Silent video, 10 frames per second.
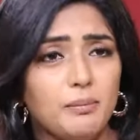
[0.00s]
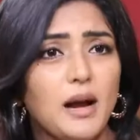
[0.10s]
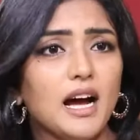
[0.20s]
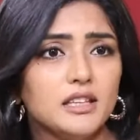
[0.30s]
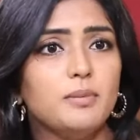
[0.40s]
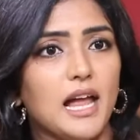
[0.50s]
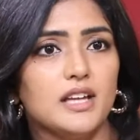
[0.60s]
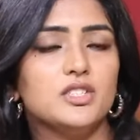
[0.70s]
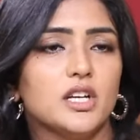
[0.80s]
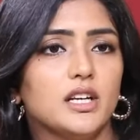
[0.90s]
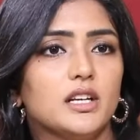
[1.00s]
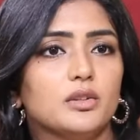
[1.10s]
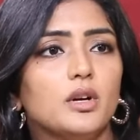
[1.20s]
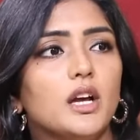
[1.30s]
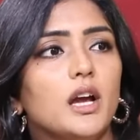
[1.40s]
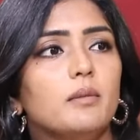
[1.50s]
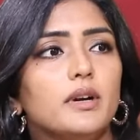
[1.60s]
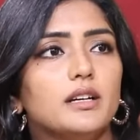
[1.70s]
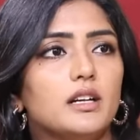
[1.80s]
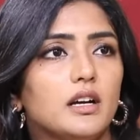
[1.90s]
యూ హ్యావ్ ప్లాన్ చేయలేదు
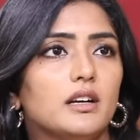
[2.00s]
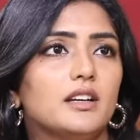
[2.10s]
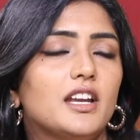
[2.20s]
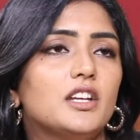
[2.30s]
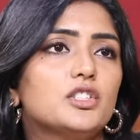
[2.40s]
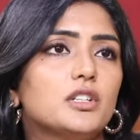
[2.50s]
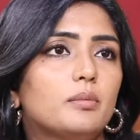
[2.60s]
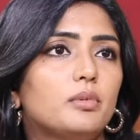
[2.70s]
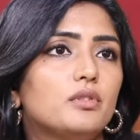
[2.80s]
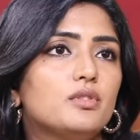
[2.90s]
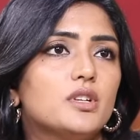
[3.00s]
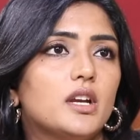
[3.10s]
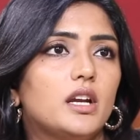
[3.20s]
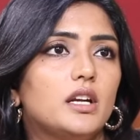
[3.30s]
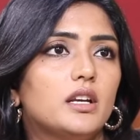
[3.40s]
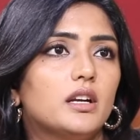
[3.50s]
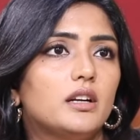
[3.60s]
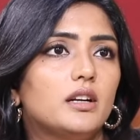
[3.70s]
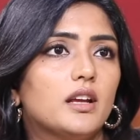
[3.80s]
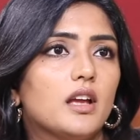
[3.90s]
బట్ uh, నేను చిన్నప్పటి నుంచి ఏంటి
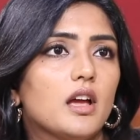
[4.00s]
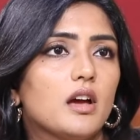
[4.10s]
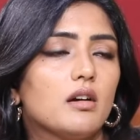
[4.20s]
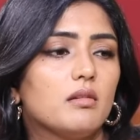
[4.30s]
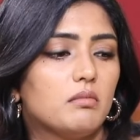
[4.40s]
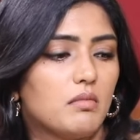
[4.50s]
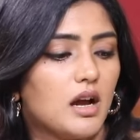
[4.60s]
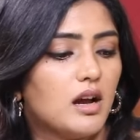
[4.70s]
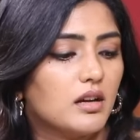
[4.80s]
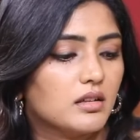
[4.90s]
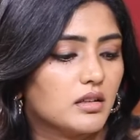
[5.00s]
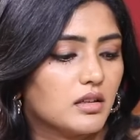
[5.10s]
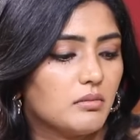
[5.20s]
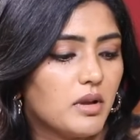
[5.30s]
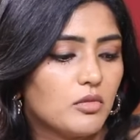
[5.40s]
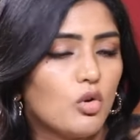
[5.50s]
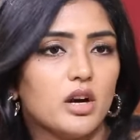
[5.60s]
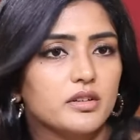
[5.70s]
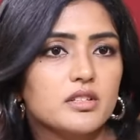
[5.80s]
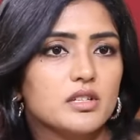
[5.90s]
అంటే మా మేము
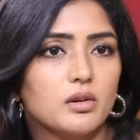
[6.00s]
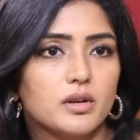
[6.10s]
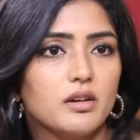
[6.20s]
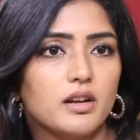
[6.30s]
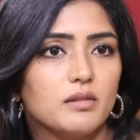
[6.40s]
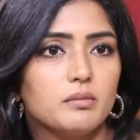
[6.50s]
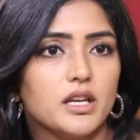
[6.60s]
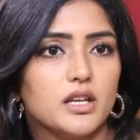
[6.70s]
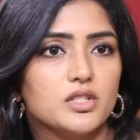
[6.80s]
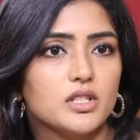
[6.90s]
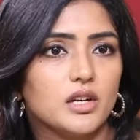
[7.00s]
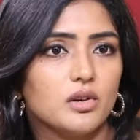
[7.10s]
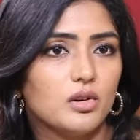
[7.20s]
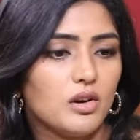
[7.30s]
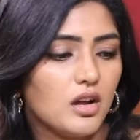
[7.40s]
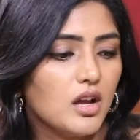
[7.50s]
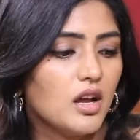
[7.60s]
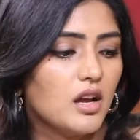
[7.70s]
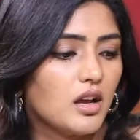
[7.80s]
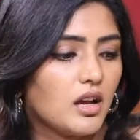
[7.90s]
క్వార్టర్స్లో ఉండేవాళ్ళం బీహెచ్ఎల్లో
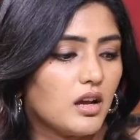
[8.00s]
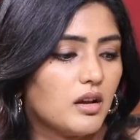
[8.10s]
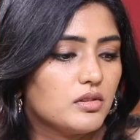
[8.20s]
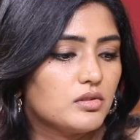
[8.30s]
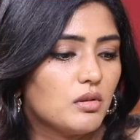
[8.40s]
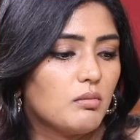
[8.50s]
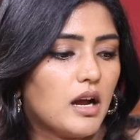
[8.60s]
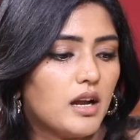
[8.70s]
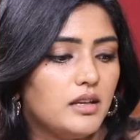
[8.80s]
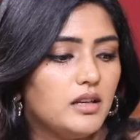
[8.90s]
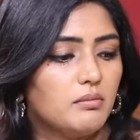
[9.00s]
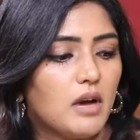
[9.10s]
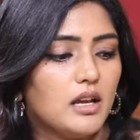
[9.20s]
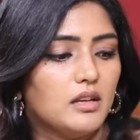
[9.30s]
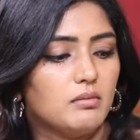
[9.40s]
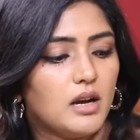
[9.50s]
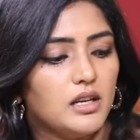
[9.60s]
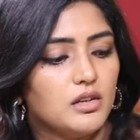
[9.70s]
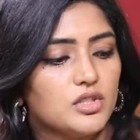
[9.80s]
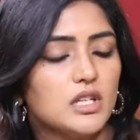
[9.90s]
సో mm. మా మా మా
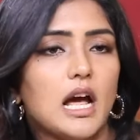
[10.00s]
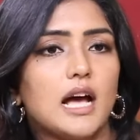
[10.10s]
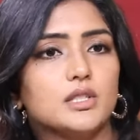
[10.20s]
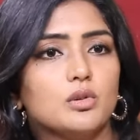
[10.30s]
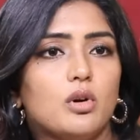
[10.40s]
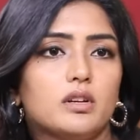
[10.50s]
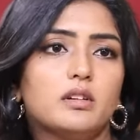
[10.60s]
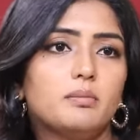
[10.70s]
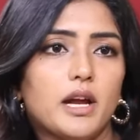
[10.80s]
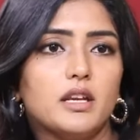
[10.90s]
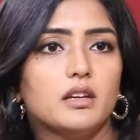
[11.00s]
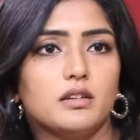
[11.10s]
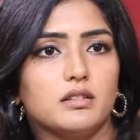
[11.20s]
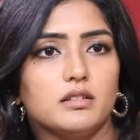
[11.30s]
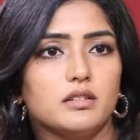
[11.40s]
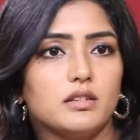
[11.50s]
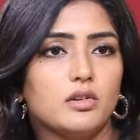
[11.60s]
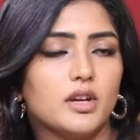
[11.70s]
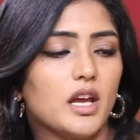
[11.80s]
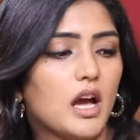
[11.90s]
ఇల్లు వచ్చి లాస్ట్ క్వార్టర్ పైన
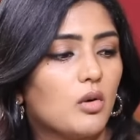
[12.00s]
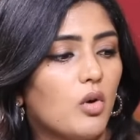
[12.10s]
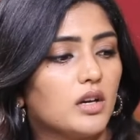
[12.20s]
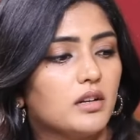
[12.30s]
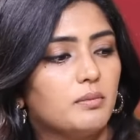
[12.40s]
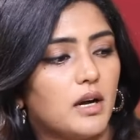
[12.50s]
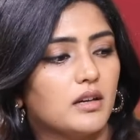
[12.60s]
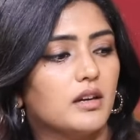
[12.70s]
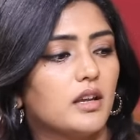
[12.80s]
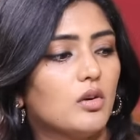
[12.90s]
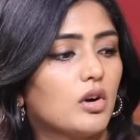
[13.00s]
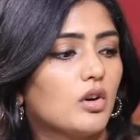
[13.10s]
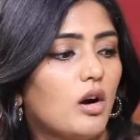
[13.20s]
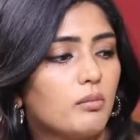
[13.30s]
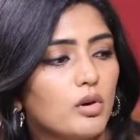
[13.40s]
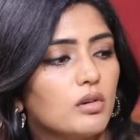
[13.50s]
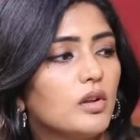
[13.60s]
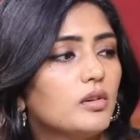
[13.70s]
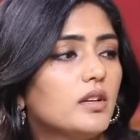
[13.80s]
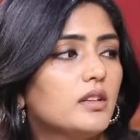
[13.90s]
ఓకే hmm. ఆ క్వార్టర్ పక్కకే ఒక కాంపౌండ్
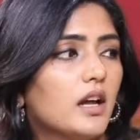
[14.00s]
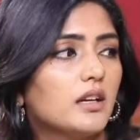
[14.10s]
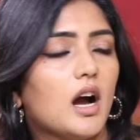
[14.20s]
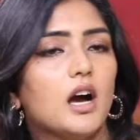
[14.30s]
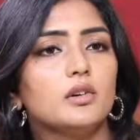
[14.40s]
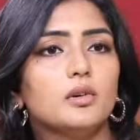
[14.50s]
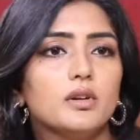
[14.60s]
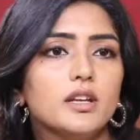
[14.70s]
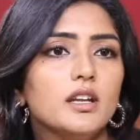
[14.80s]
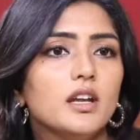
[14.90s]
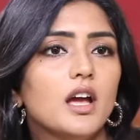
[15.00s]
వాళ్ళు ఉండి దానికి ఆనుకొని